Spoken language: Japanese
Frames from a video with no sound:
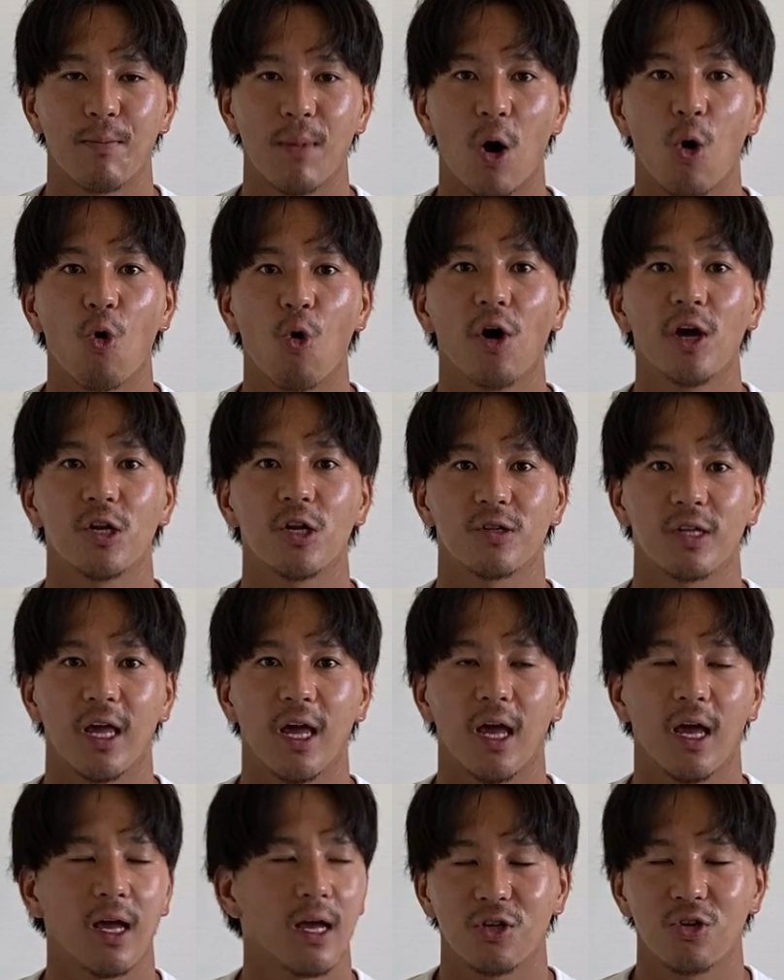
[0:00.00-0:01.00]
まあ、多いの
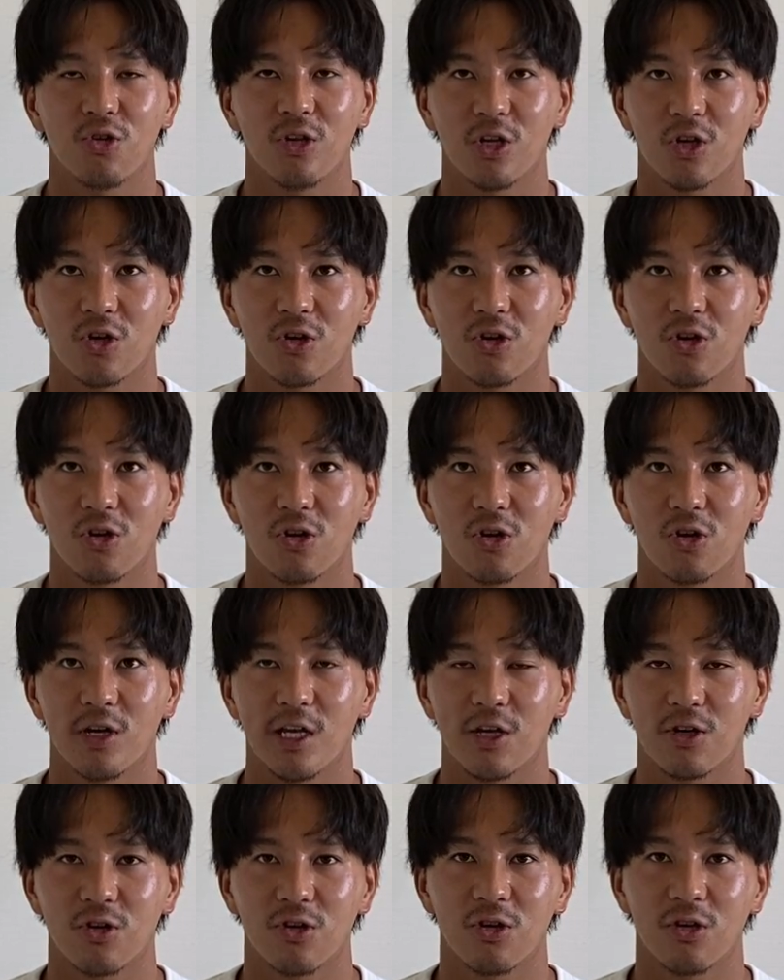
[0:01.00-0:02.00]
で、ユニクロ
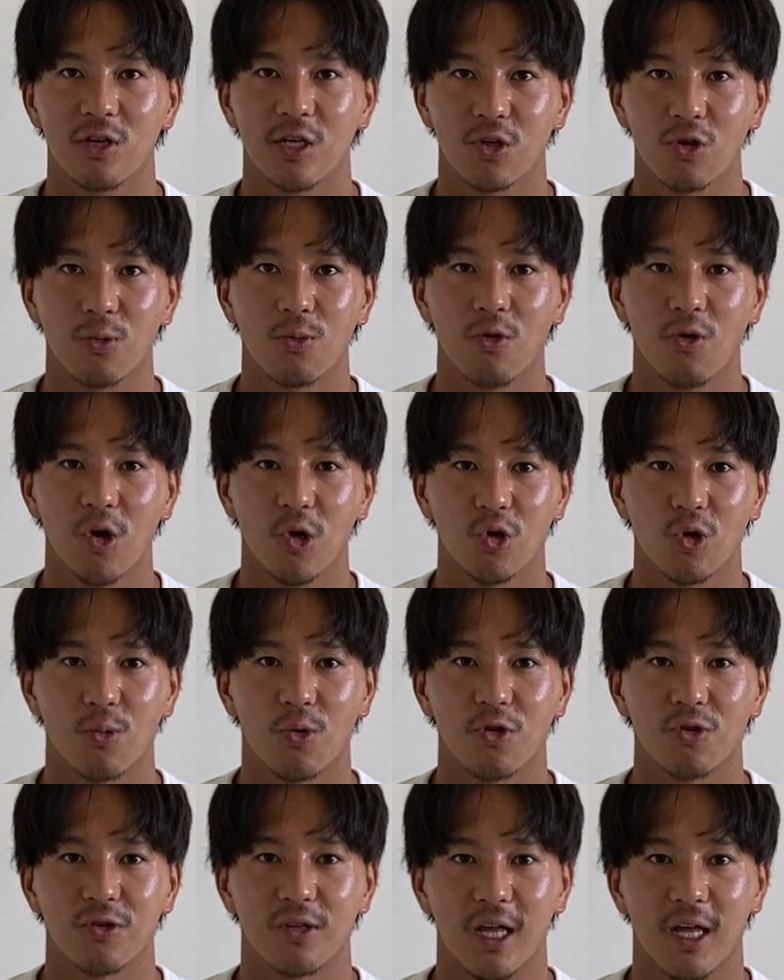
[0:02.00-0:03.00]
行く人も多いと
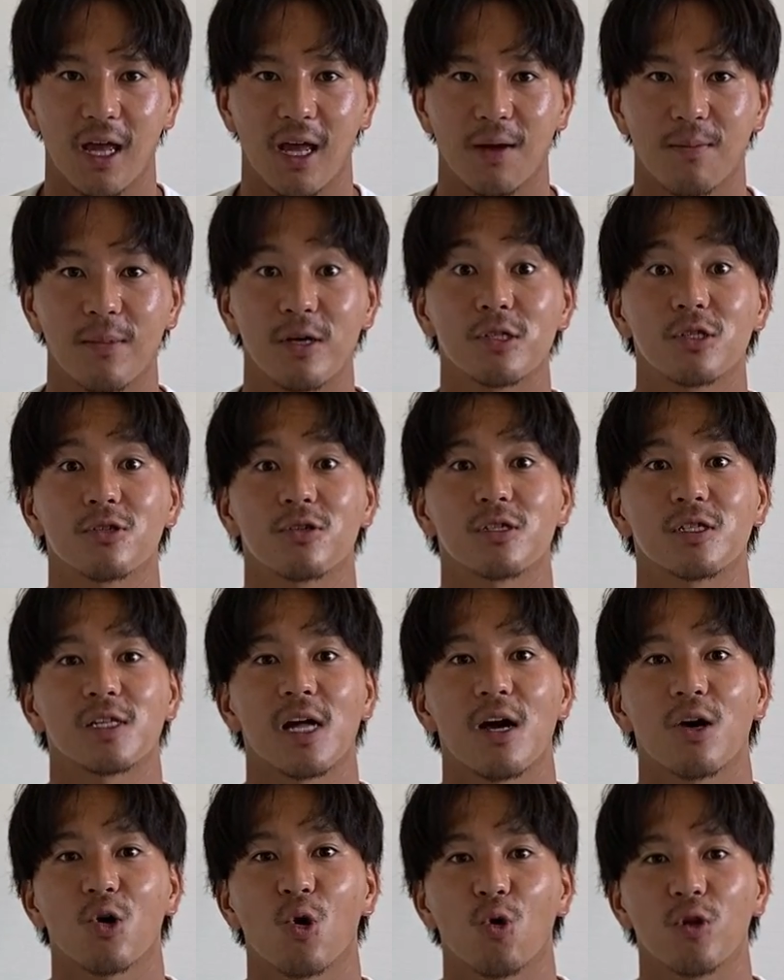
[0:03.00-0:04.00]
思うので、まあ、すぐ
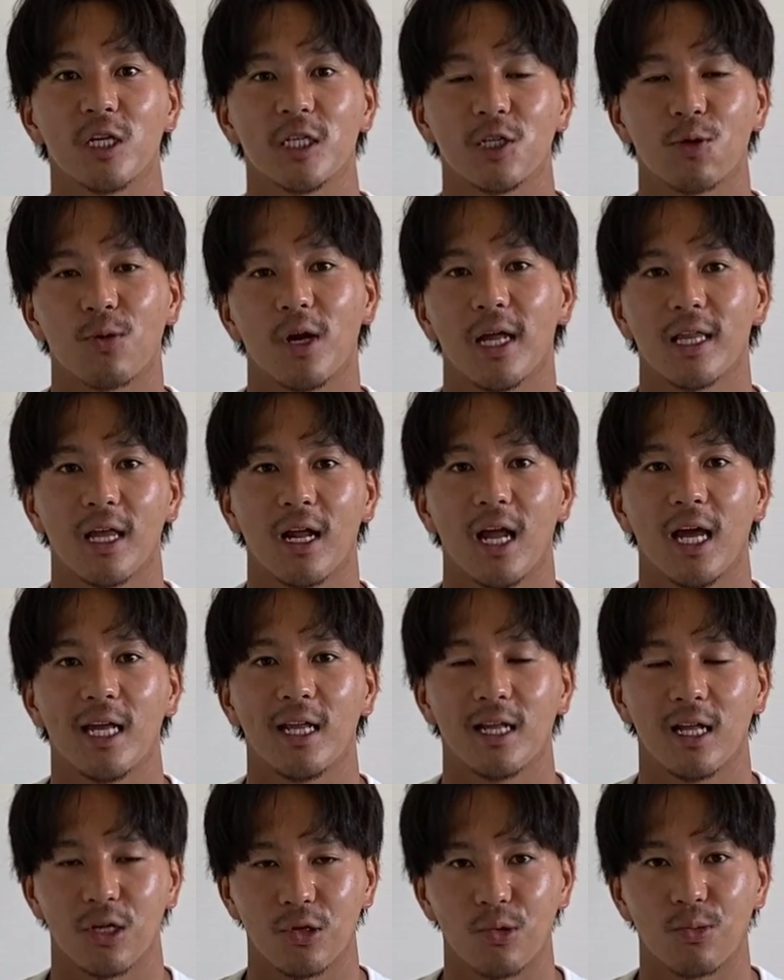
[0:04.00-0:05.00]
参考にしてもらえたらい
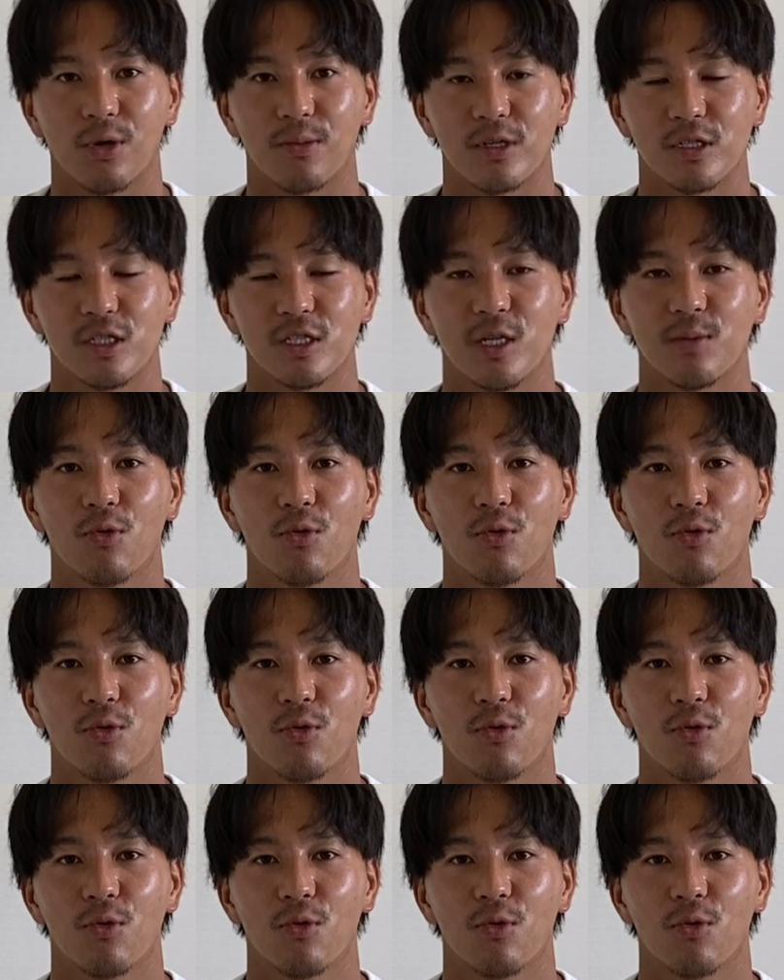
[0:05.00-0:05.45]
いなと思います。